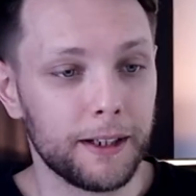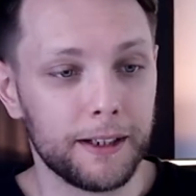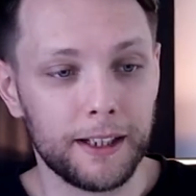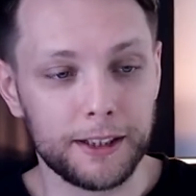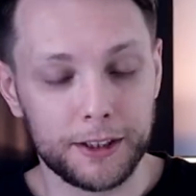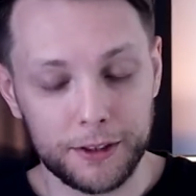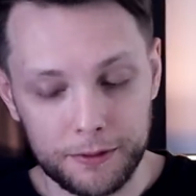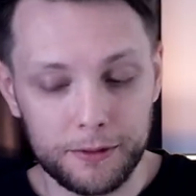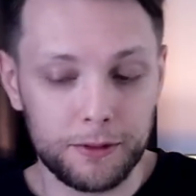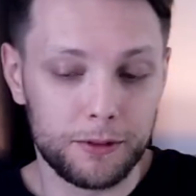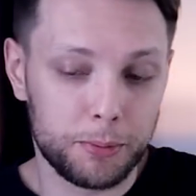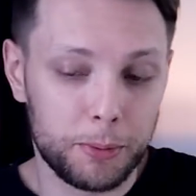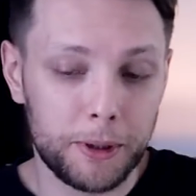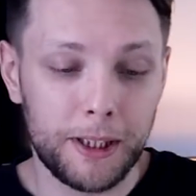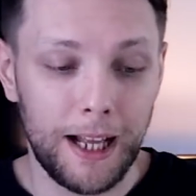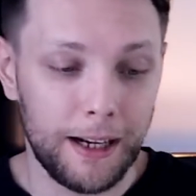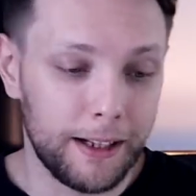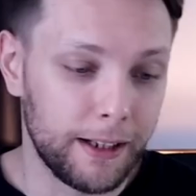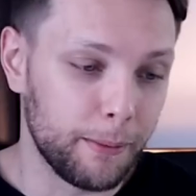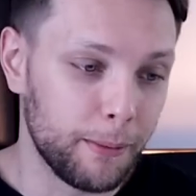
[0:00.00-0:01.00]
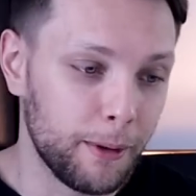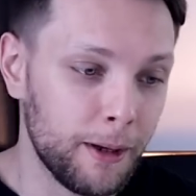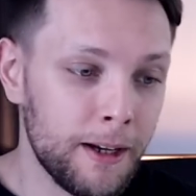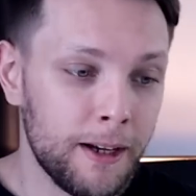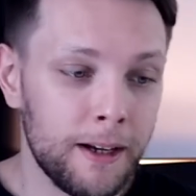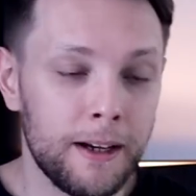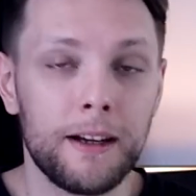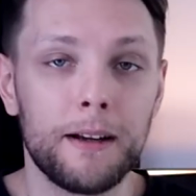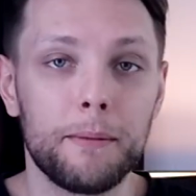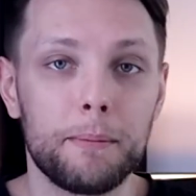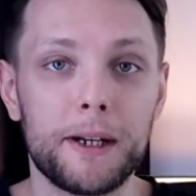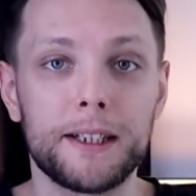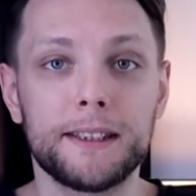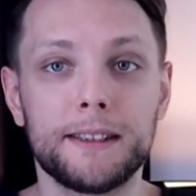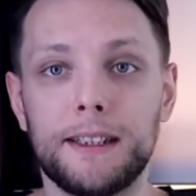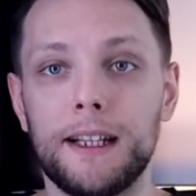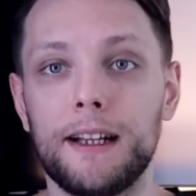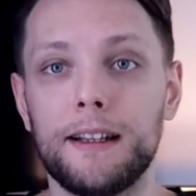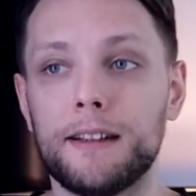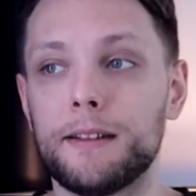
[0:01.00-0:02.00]
e, znaczy no, szpitalnym.
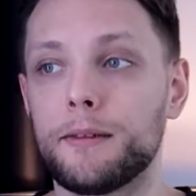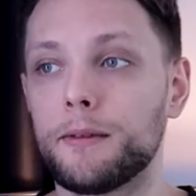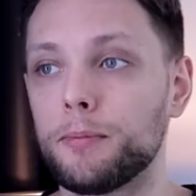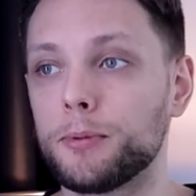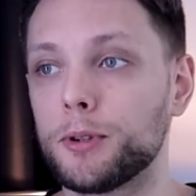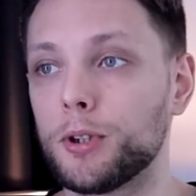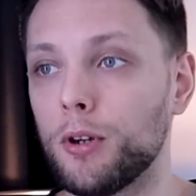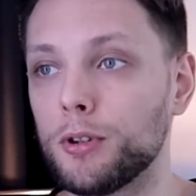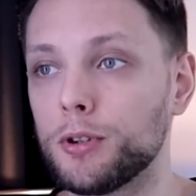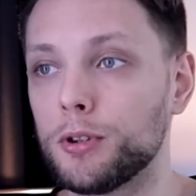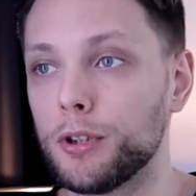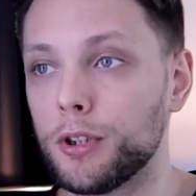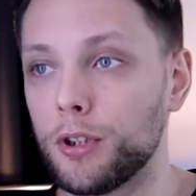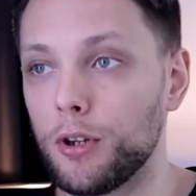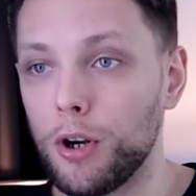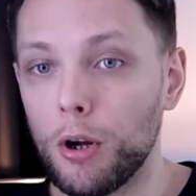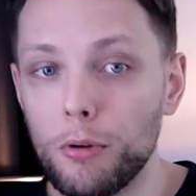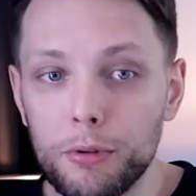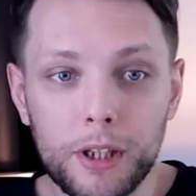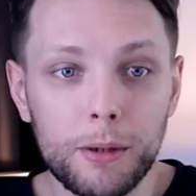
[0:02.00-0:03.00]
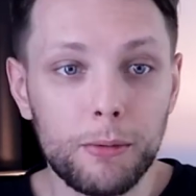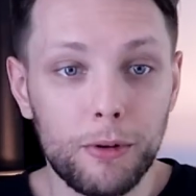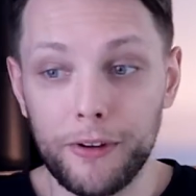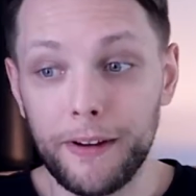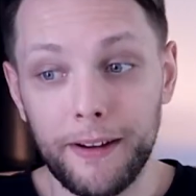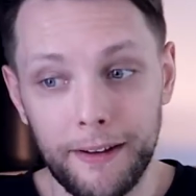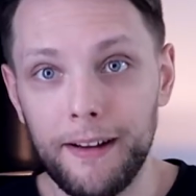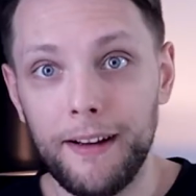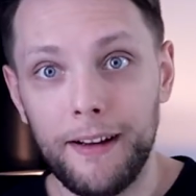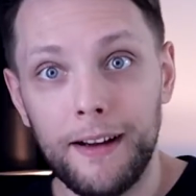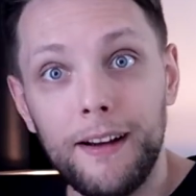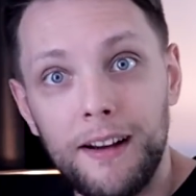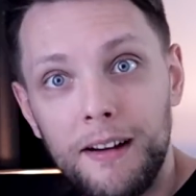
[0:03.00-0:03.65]
Prezydent przychodzi do niego Rowdy i mówi